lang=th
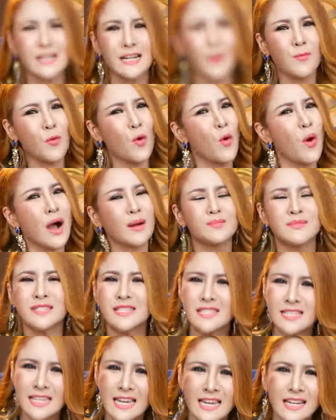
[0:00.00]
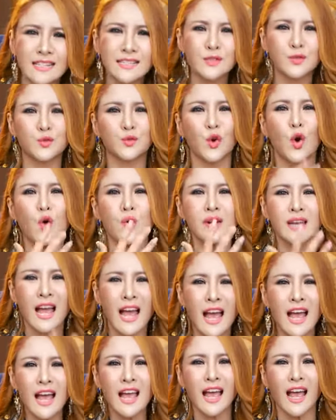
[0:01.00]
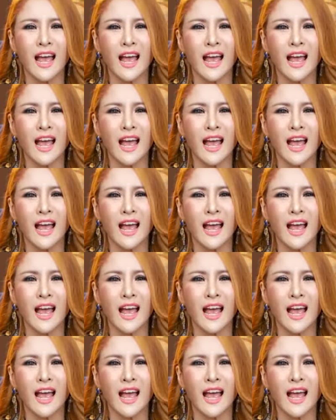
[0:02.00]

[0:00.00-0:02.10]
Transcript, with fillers: กับความจริงตรงหน้า